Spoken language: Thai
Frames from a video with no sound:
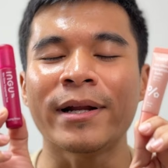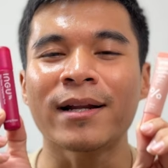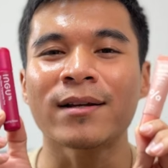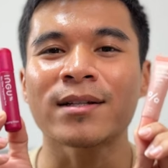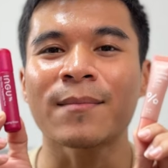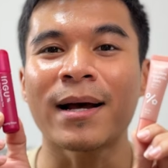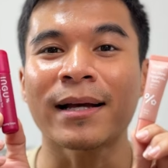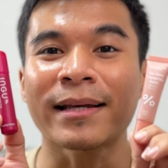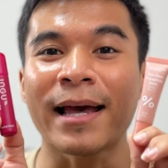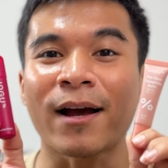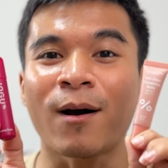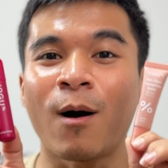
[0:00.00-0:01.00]
นี้เราจะมา
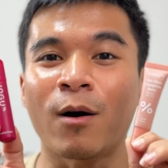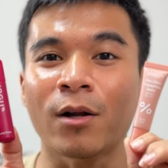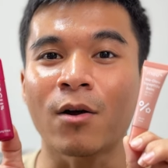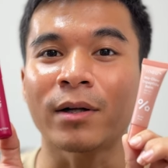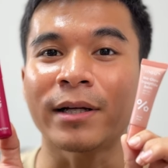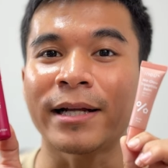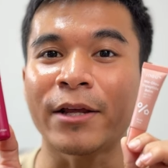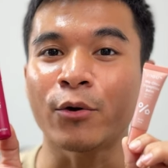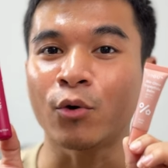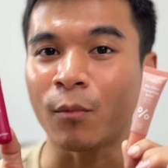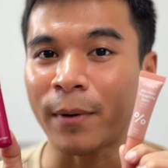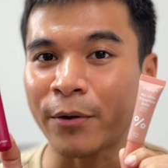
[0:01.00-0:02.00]
แกะของลองเลยใน
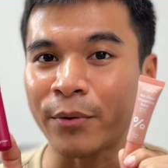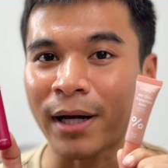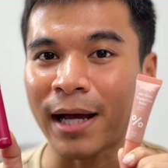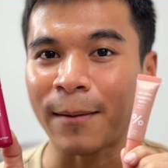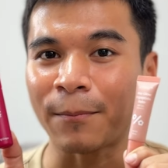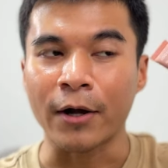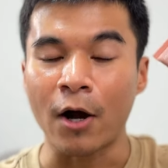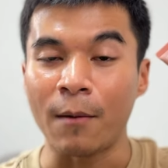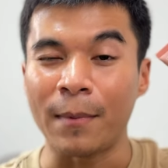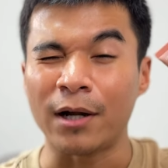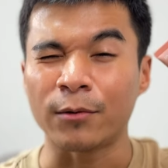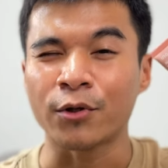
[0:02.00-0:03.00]
YouTube ให้ดูนะครับก่อน
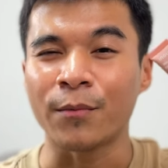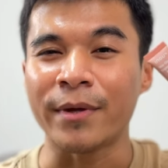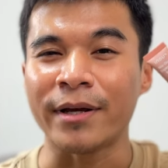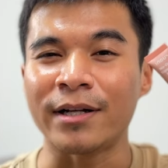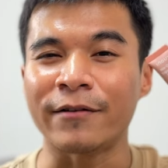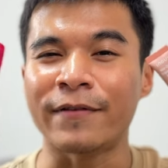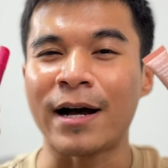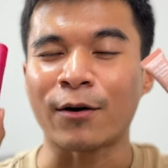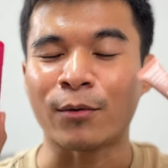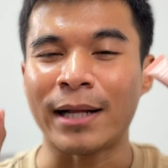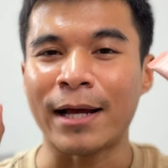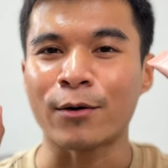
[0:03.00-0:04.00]
ไปแล้วชมในลืมฝาก
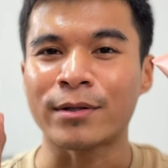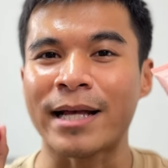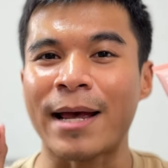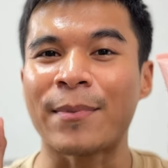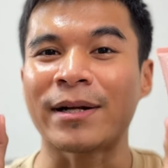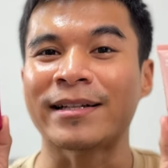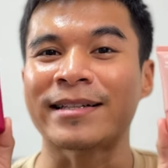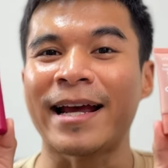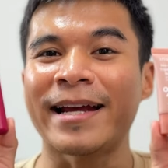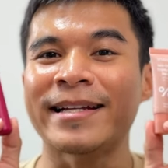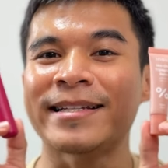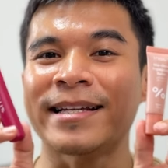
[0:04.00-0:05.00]
กดไลค์กดแชร์เป็นกำลังใจ
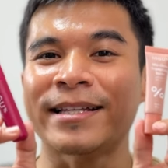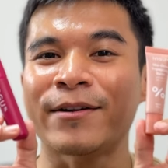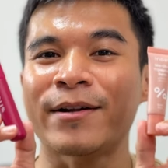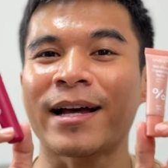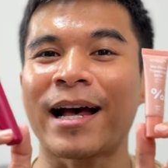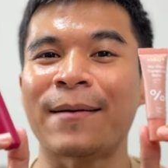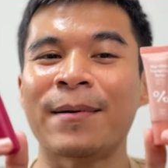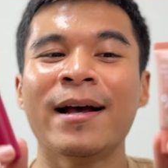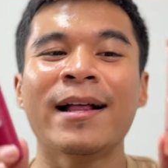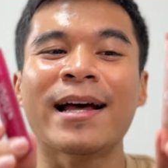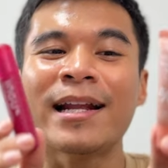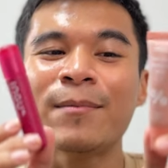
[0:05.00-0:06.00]
ให้ดิซิเต้นะครับ
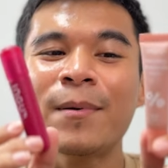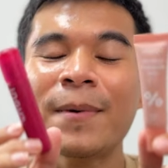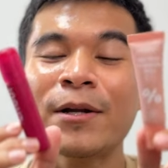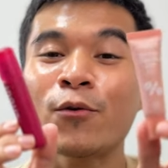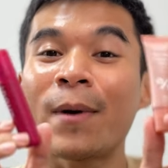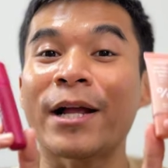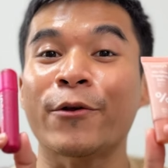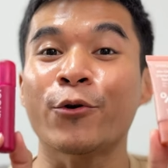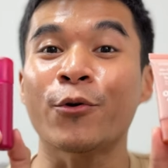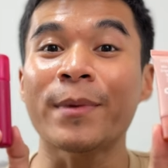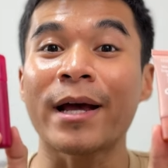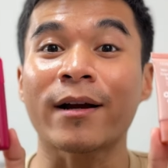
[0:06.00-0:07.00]
และถ้าเพื่อนๆดูผ่าน
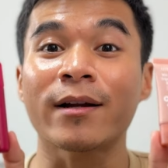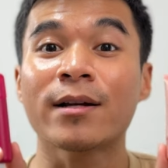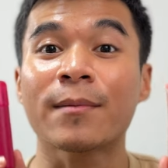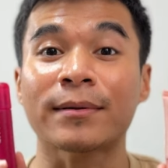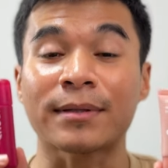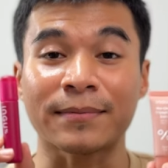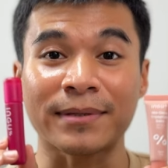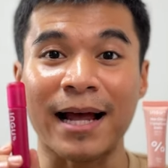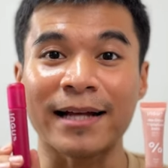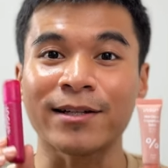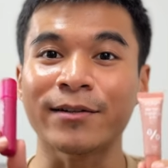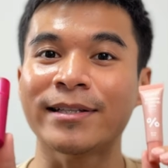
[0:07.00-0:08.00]
YouTube เนี่ยก็ลืมกด
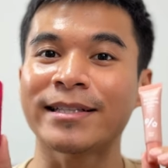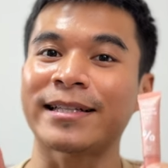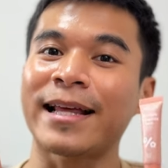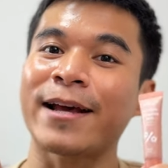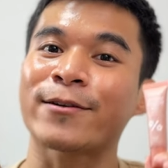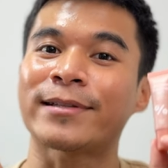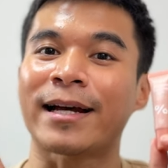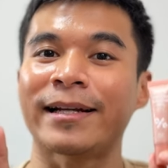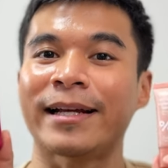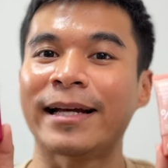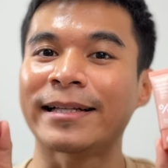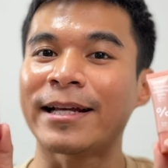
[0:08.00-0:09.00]
Subscribe ช่องดิซิเต้กดสั่นกระ
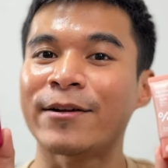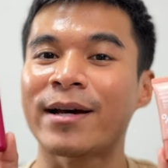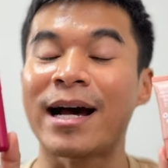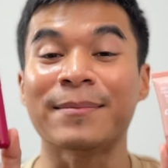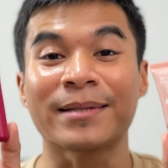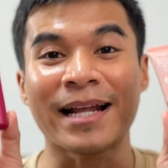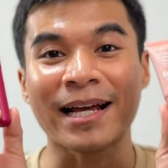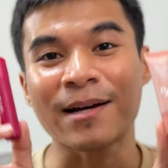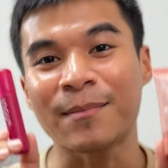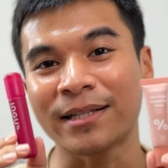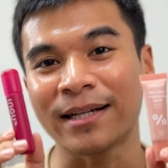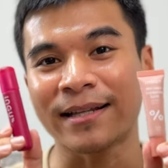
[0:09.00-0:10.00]
ดิ่งให้เต้ด้วยครับจะได้กลั
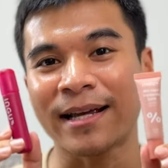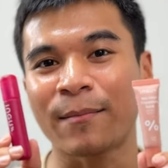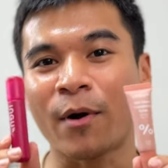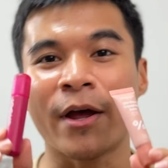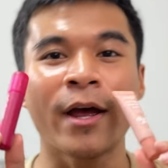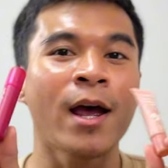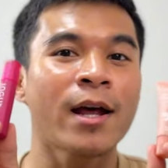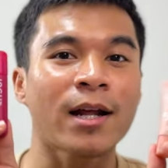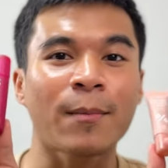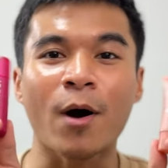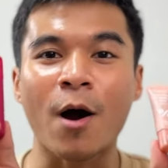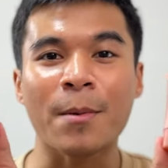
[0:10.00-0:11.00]
บมาเจอเต้บ่อย
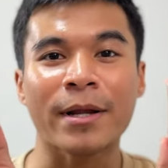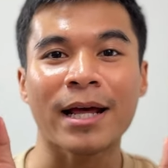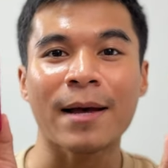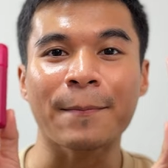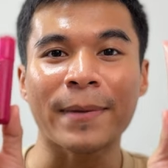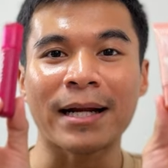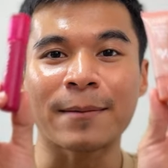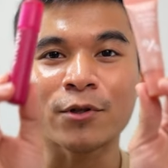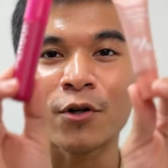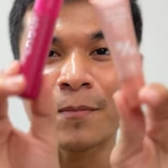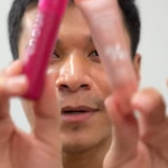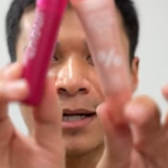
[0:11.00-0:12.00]
ถ้าพร้อมแล้วครับไปรับช
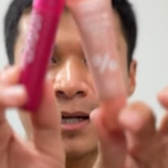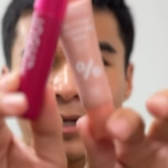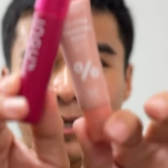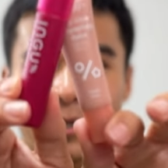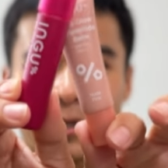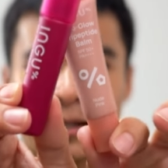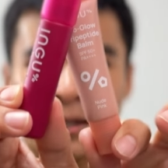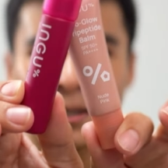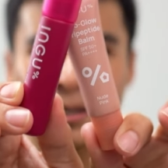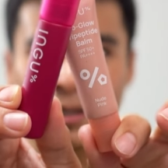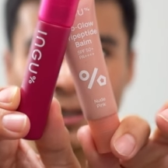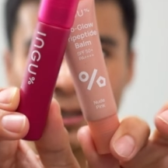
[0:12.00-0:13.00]
มกันเลย